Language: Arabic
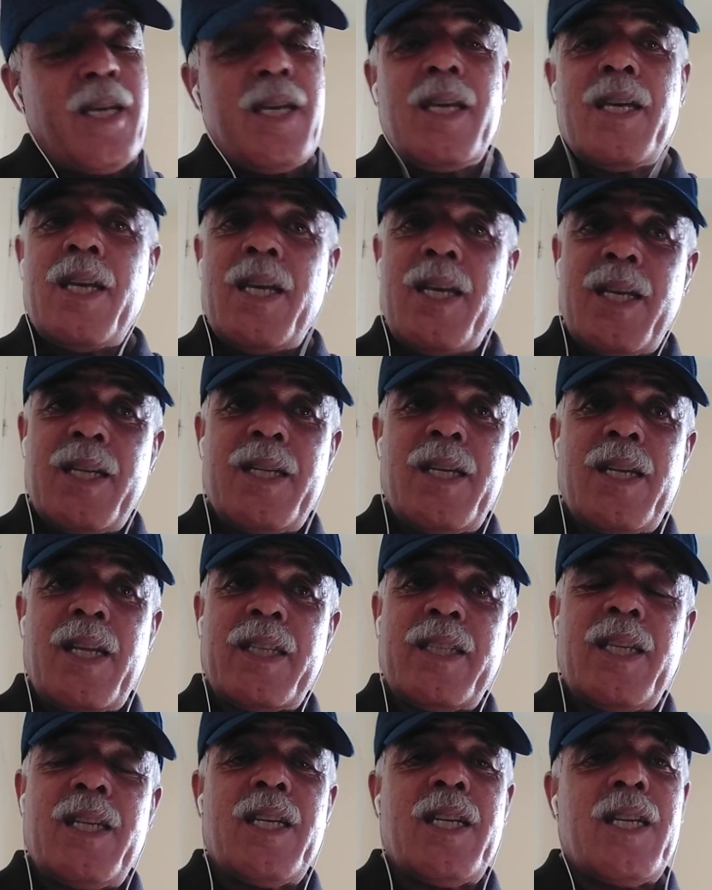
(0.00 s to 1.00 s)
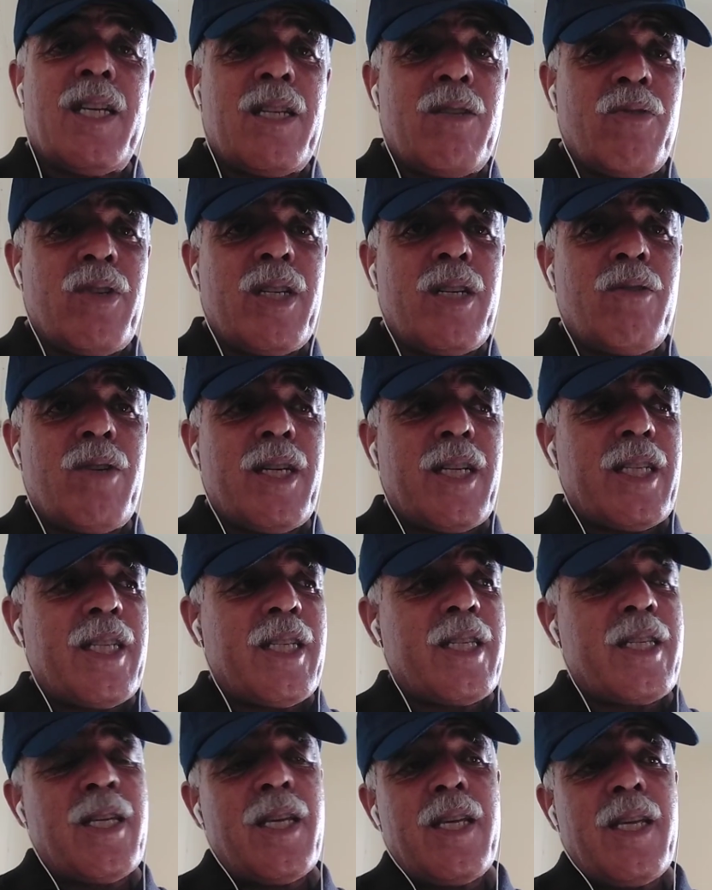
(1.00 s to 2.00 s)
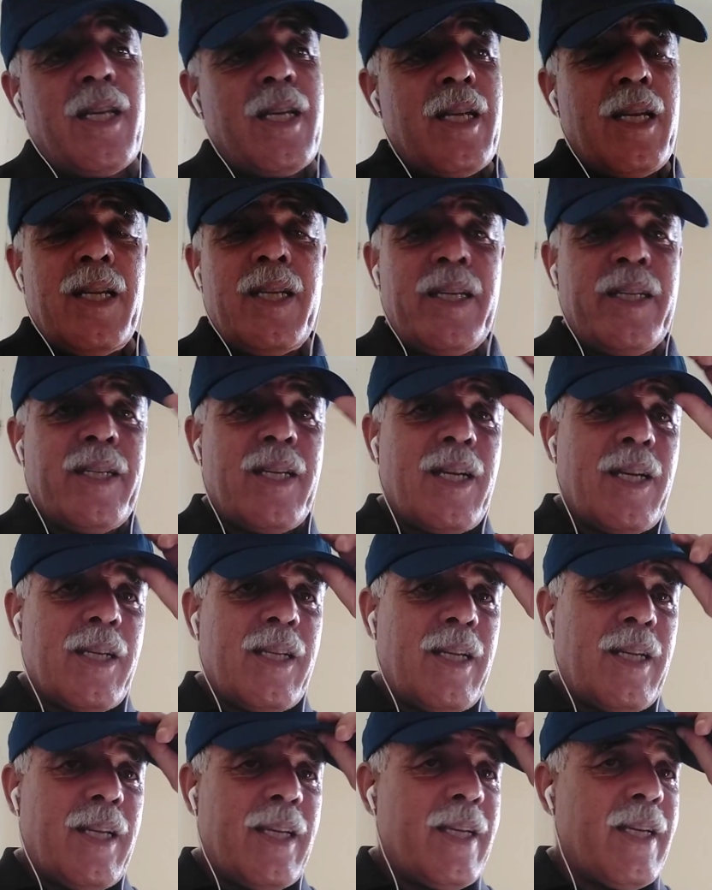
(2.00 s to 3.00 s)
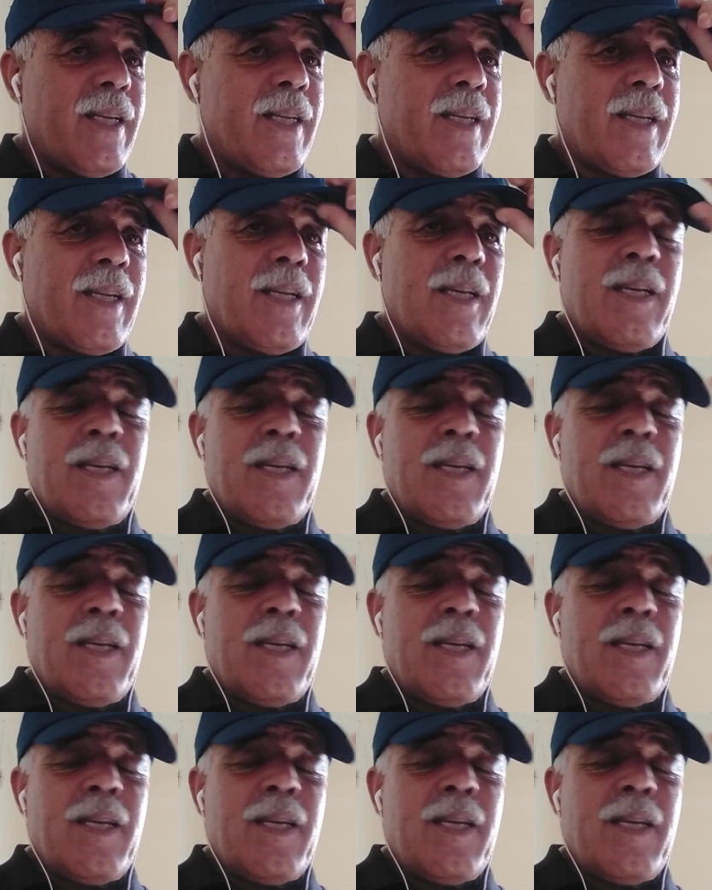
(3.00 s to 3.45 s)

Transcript: هاد الاختلالات والنواقص اللي حنا الان